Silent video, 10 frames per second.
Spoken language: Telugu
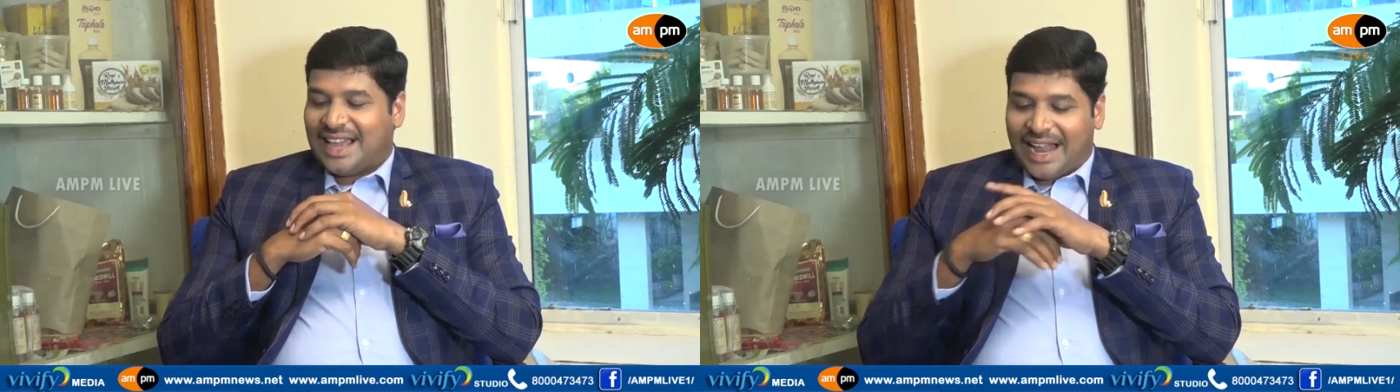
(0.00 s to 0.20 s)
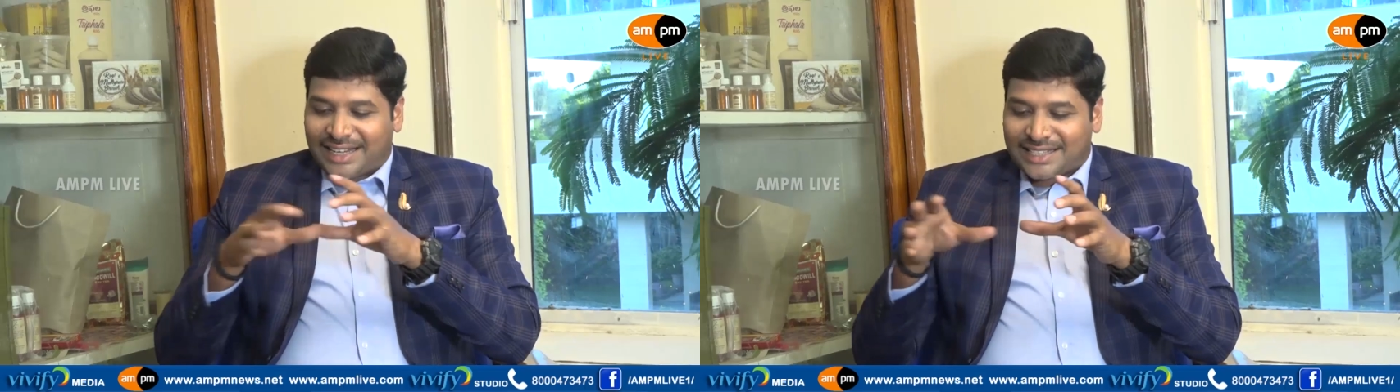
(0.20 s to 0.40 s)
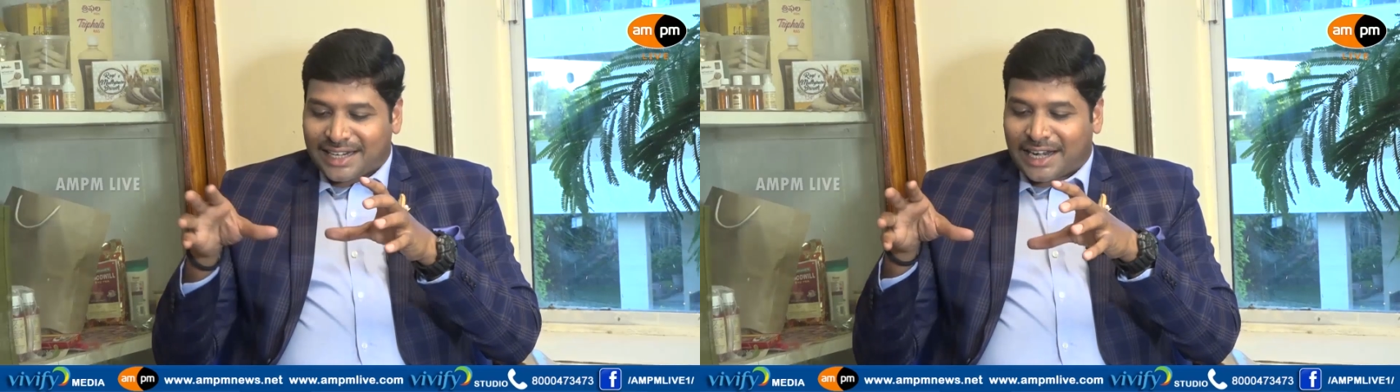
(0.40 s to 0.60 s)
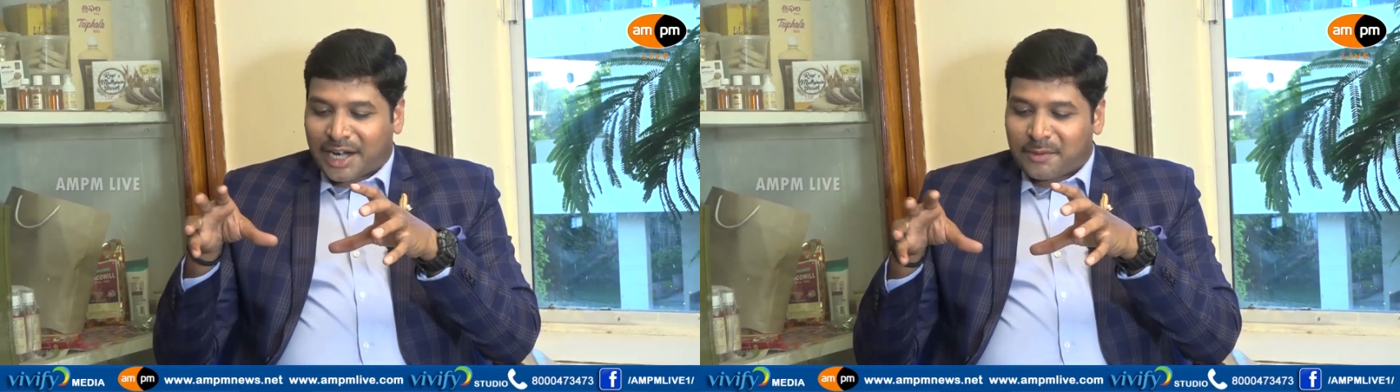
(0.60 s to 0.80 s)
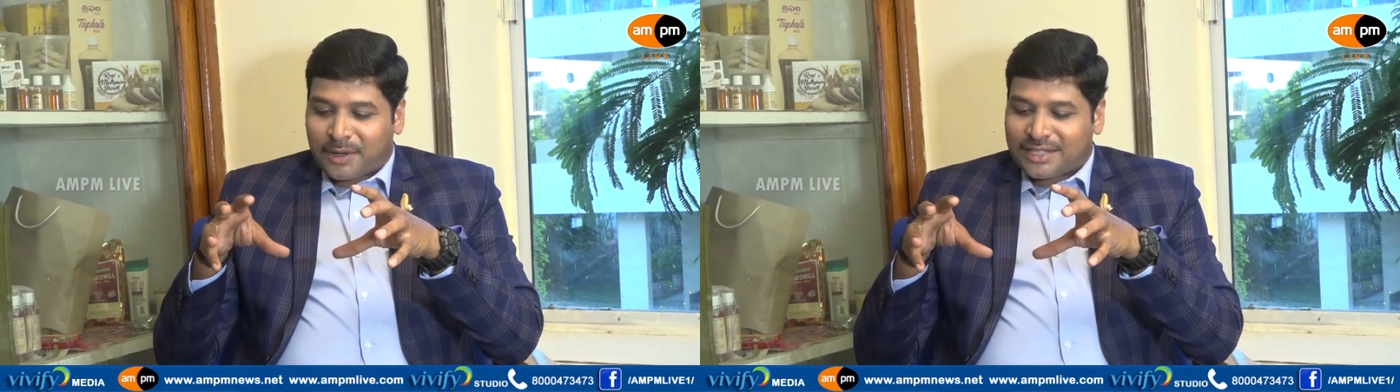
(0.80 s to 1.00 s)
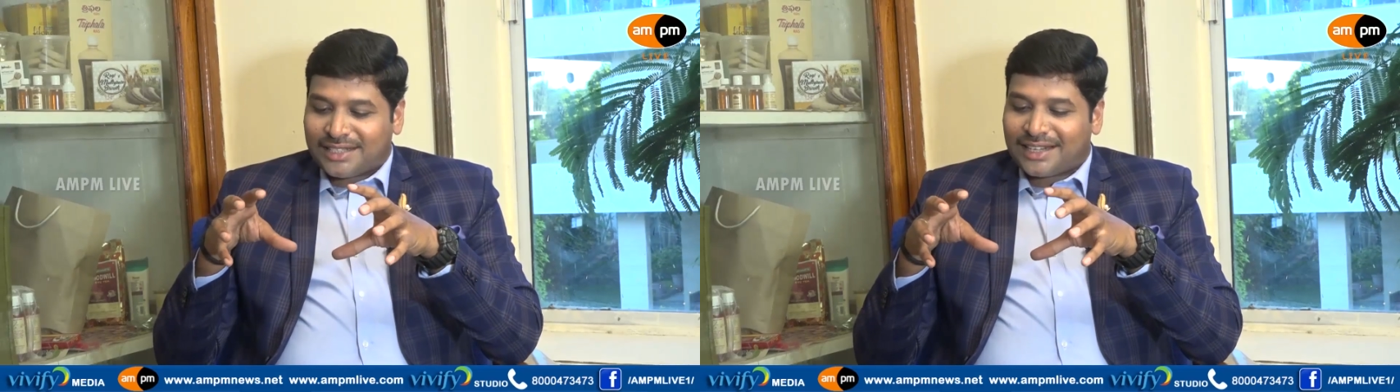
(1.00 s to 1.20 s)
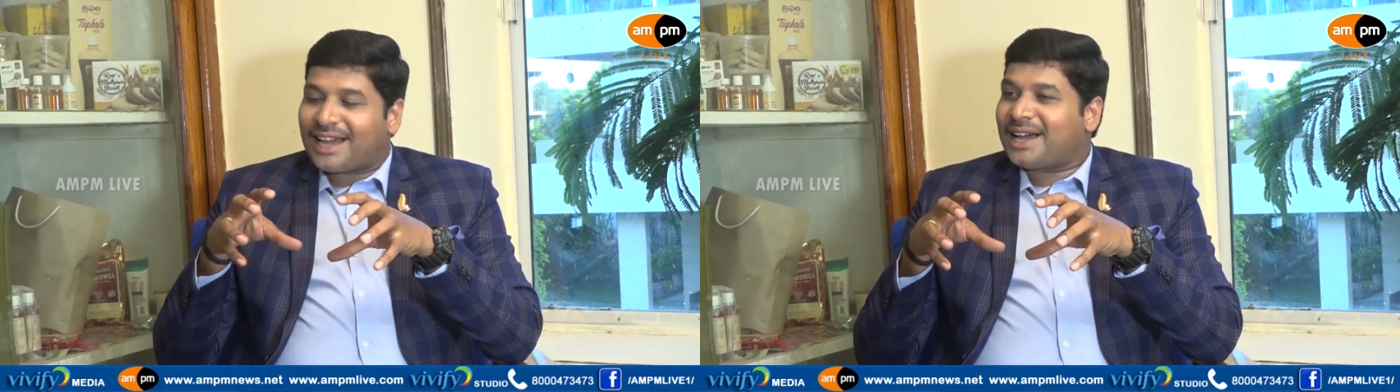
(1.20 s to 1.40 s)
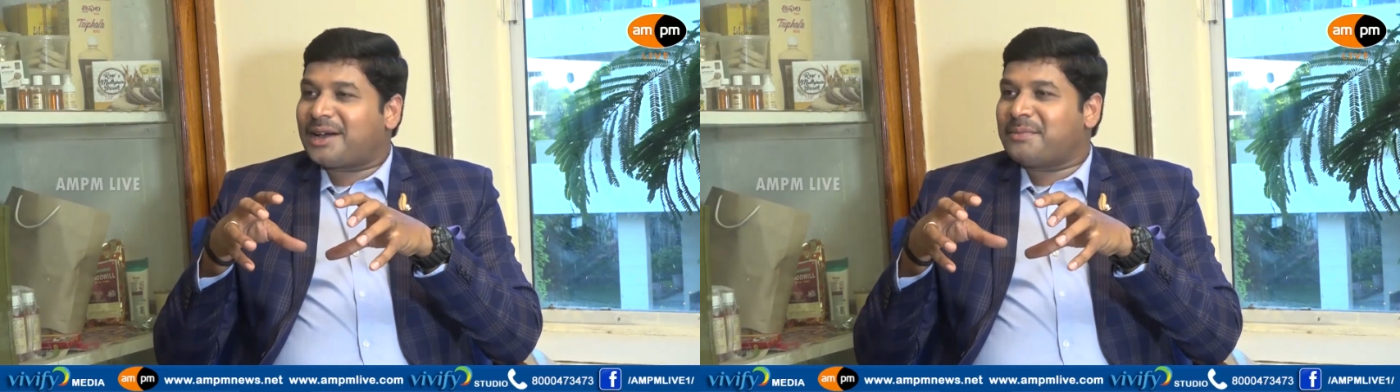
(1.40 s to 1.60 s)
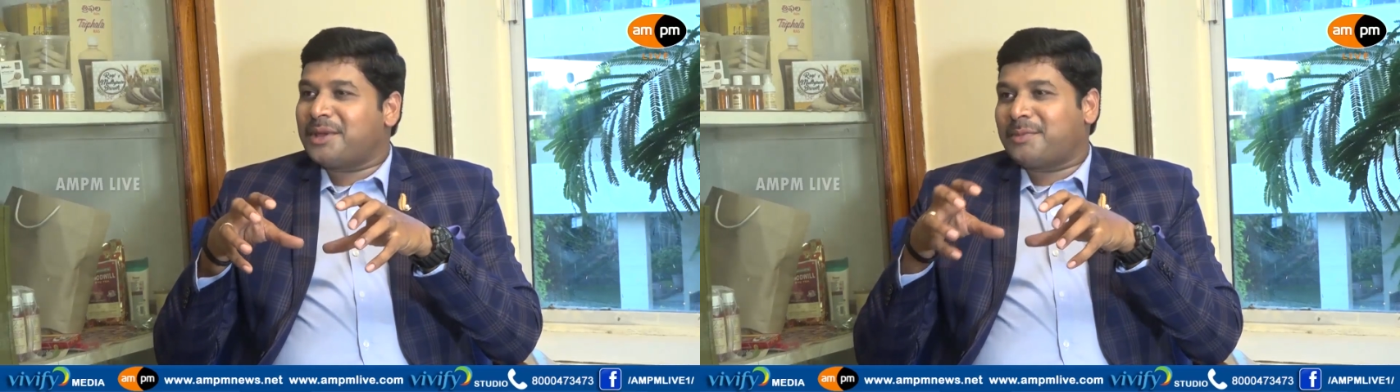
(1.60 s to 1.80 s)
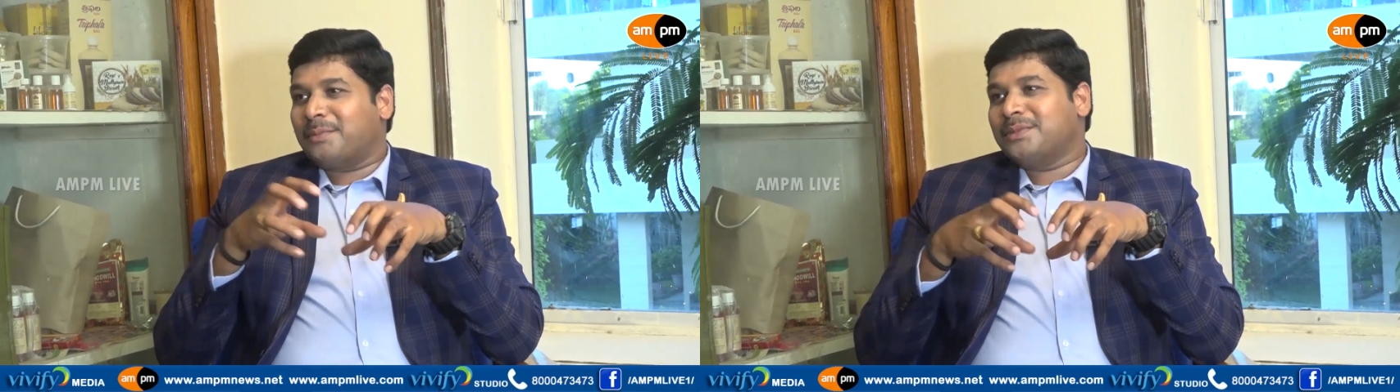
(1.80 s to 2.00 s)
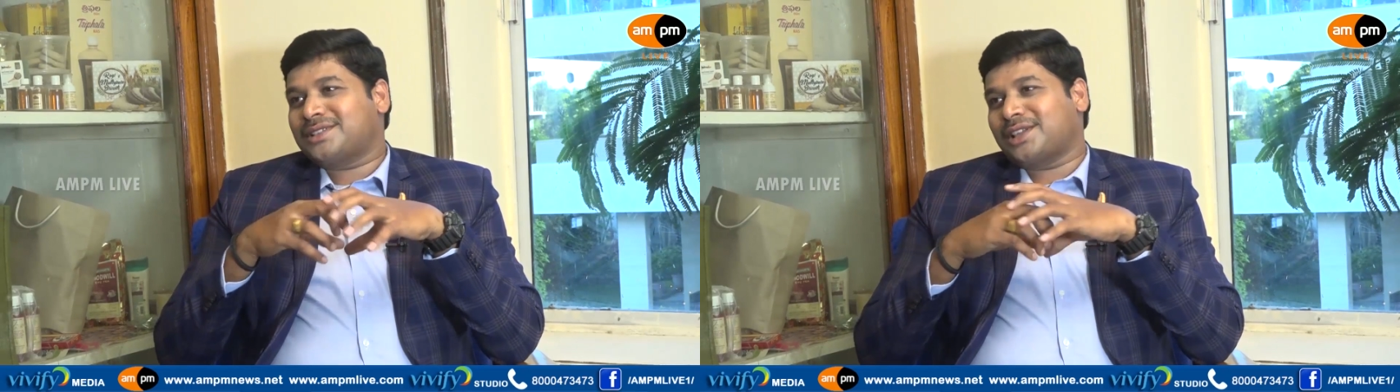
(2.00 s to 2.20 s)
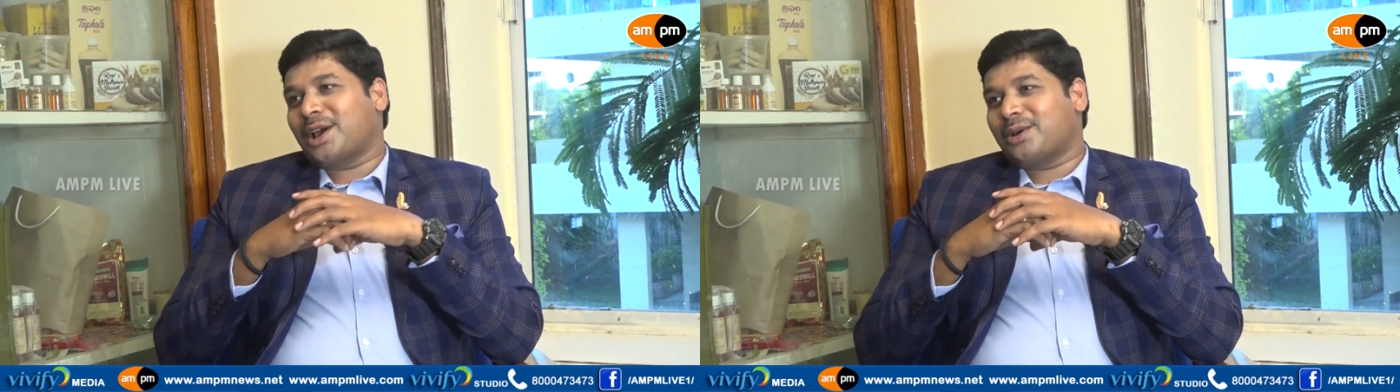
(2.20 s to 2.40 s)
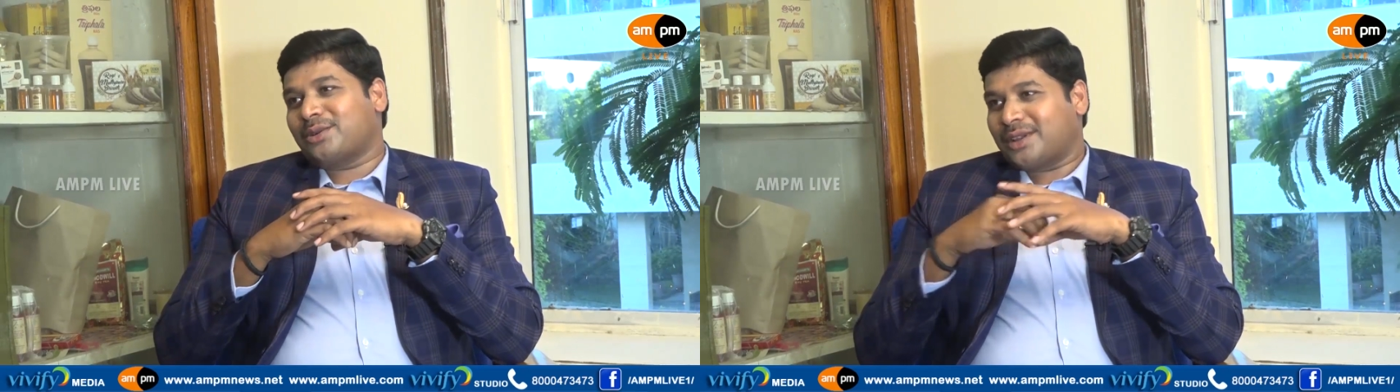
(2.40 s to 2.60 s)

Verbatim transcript: అంటే సార్ కడప జిల్లా మీకు పంపిస్తారా